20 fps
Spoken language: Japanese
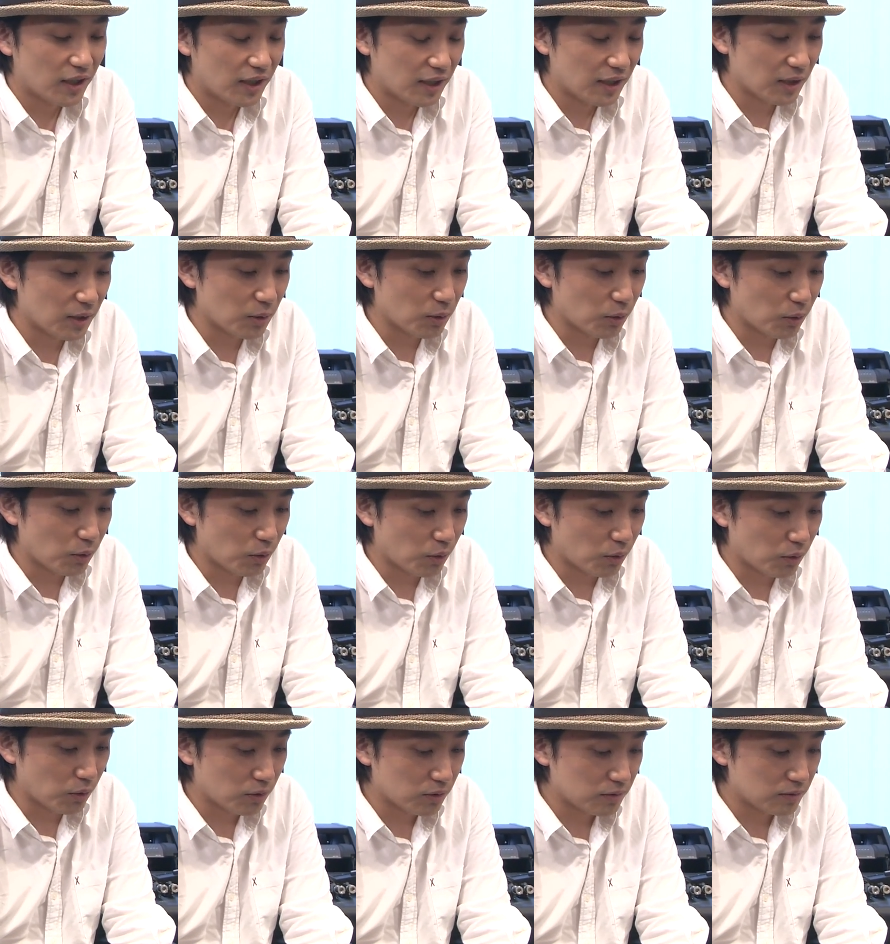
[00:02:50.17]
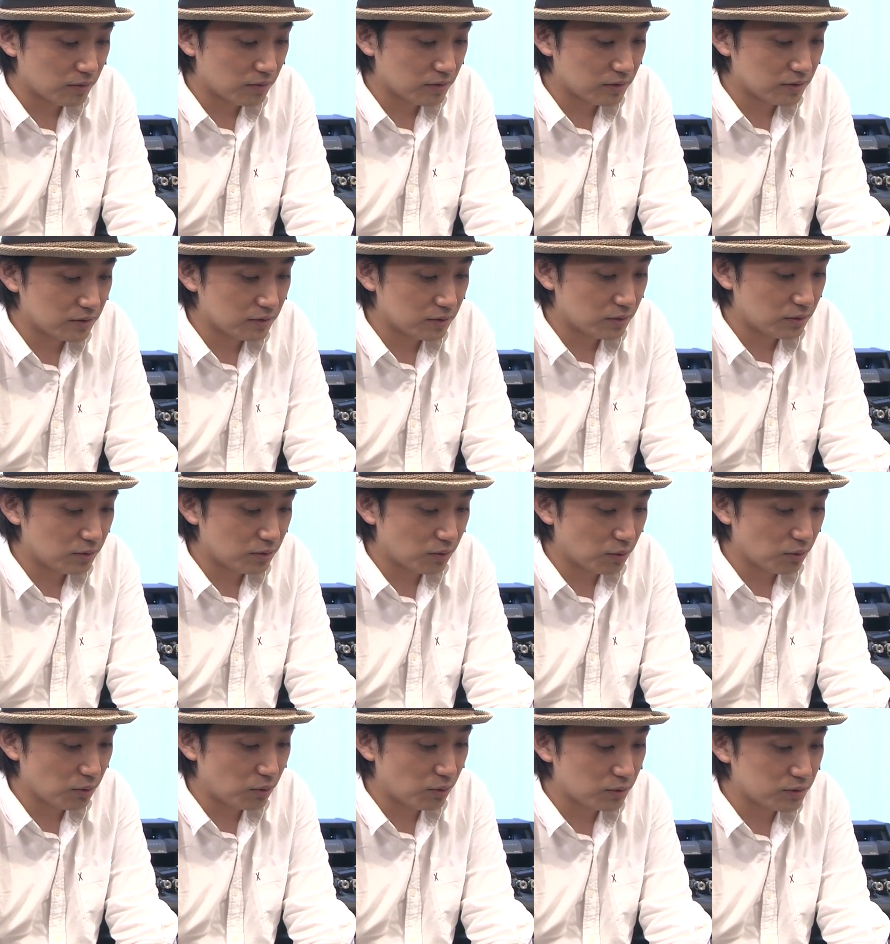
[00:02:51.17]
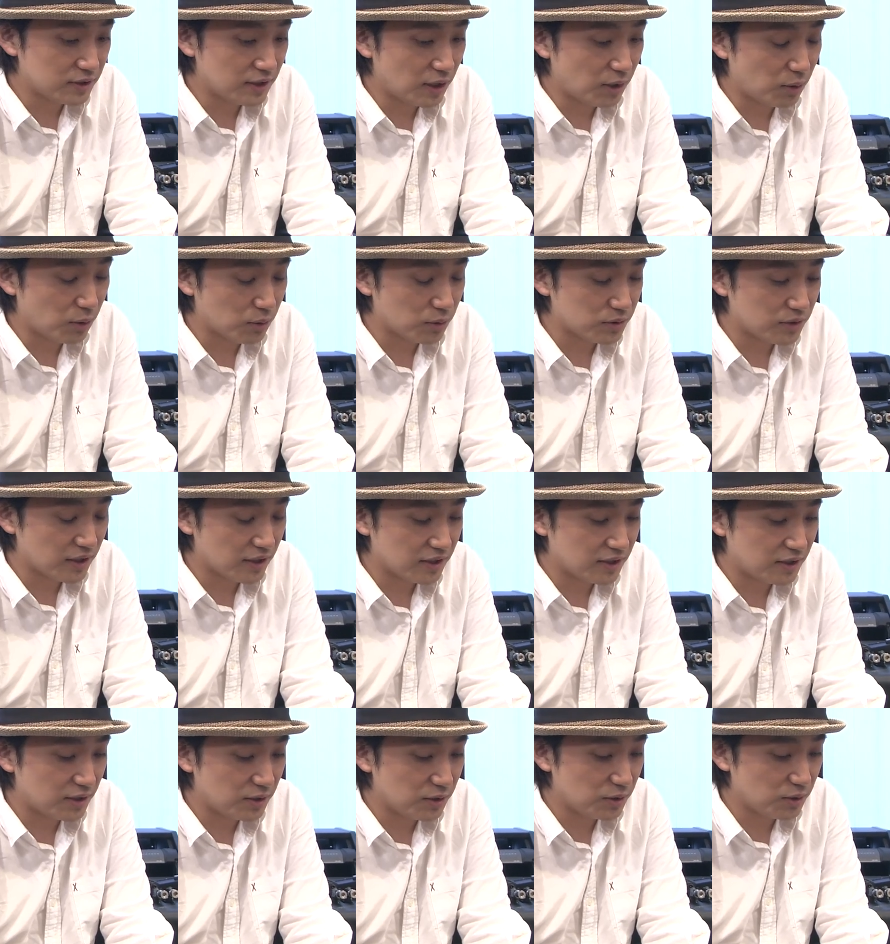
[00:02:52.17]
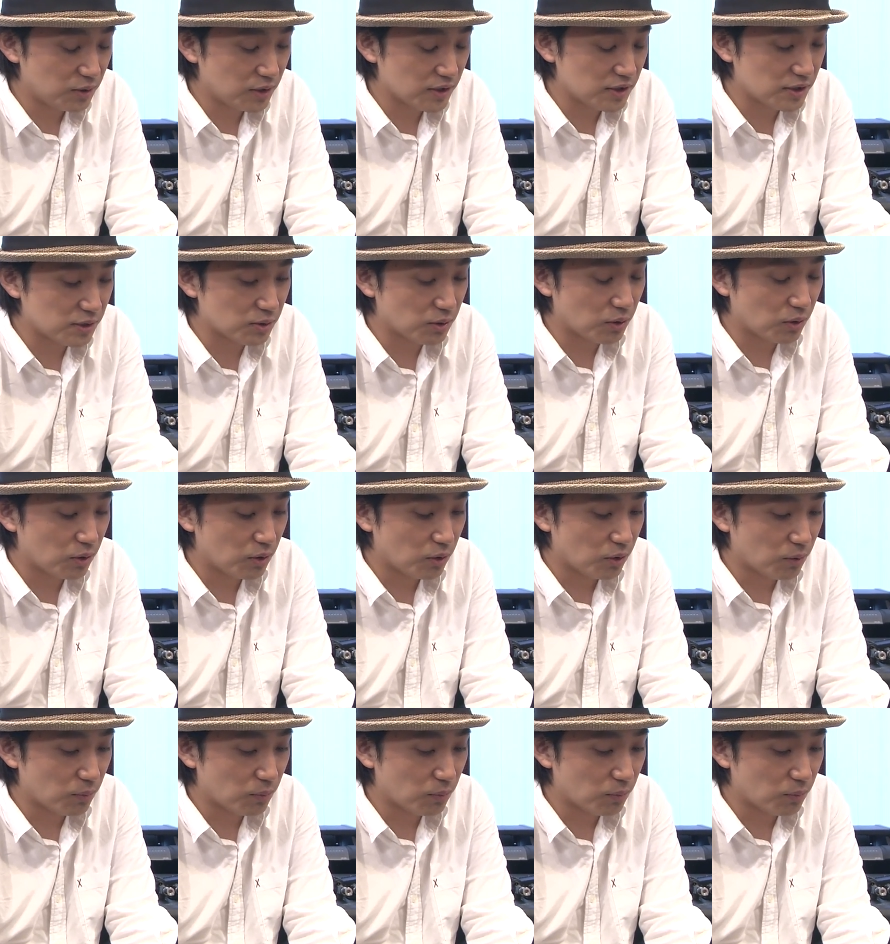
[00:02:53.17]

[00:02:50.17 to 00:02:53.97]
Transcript: この歌を歌ってる人たちの